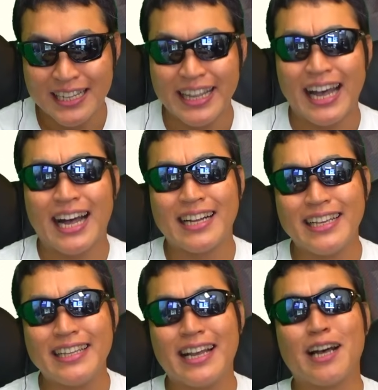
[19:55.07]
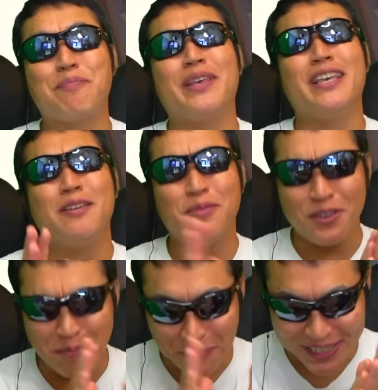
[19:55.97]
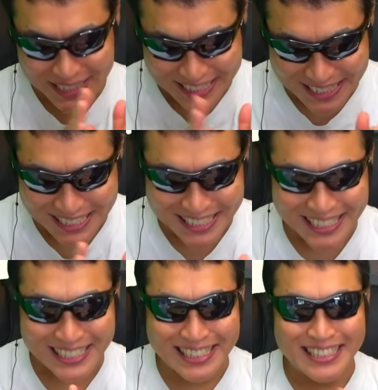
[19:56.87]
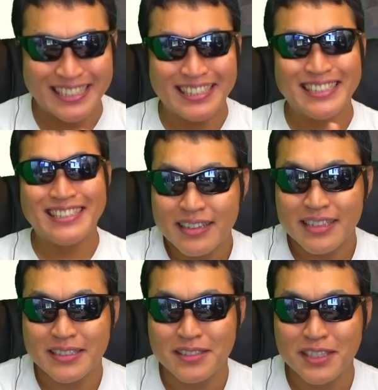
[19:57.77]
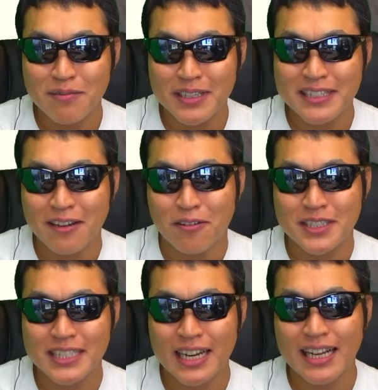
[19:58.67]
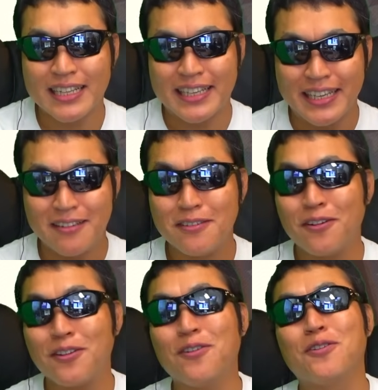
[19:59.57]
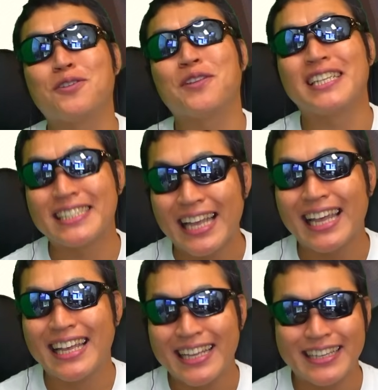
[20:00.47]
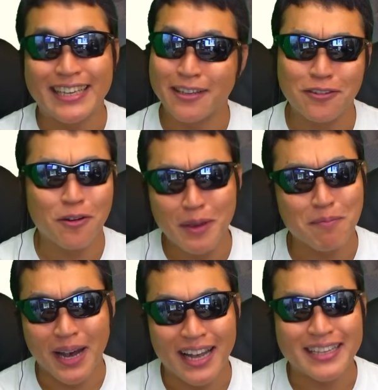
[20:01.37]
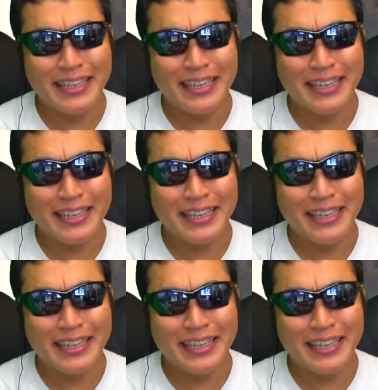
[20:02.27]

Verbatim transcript: で、アリーナが PVP です。で、続きましてこちらがギルド要素ですね。ギルドメンバー。